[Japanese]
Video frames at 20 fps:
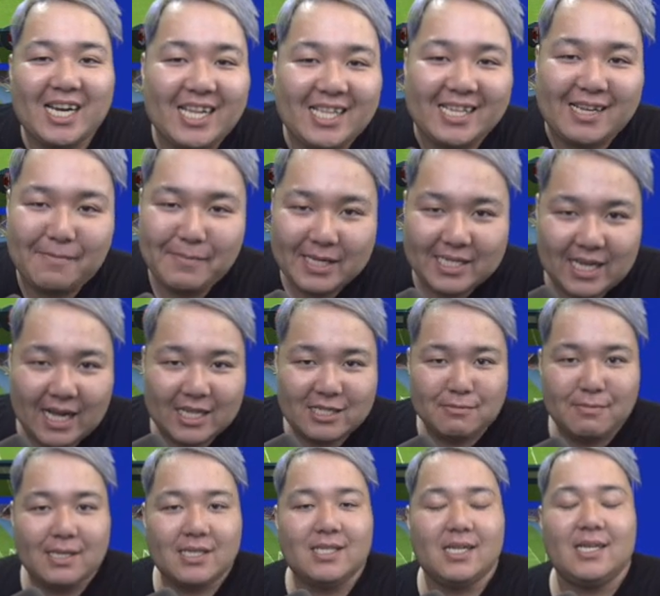からっていうか、まず
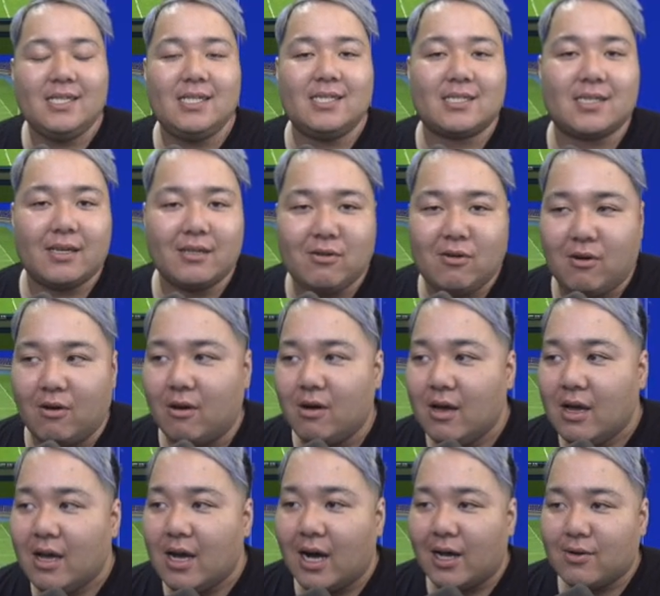始まってないんですけど、
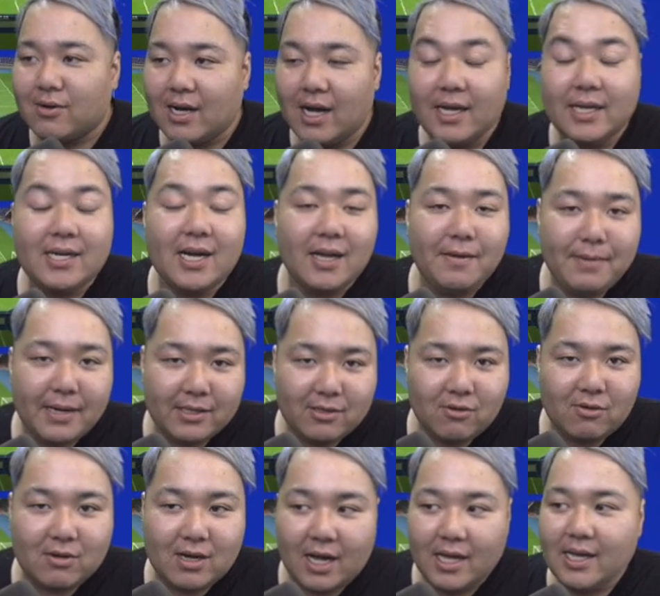あの、海外版
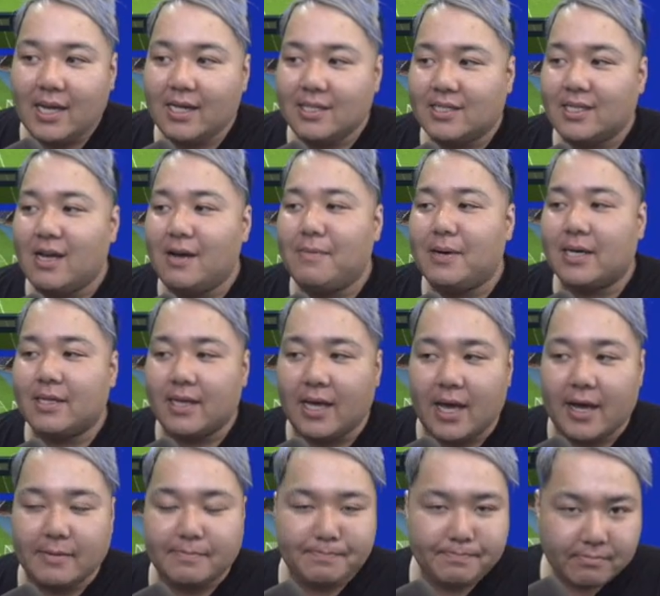の海外サーバー
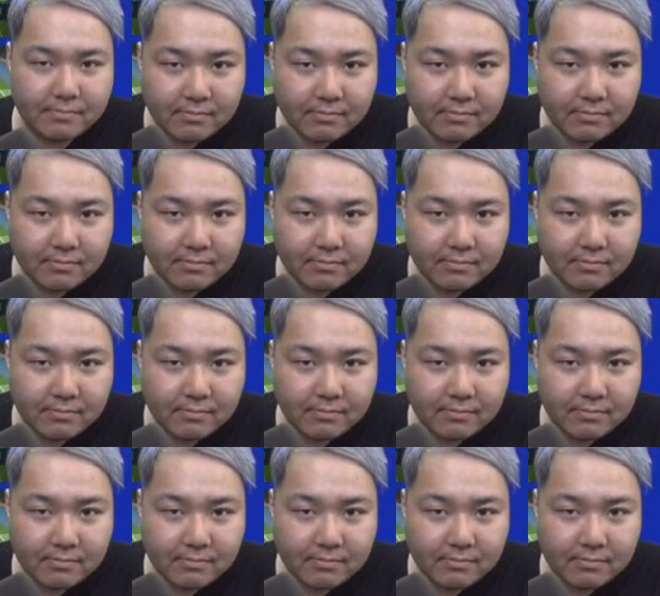で、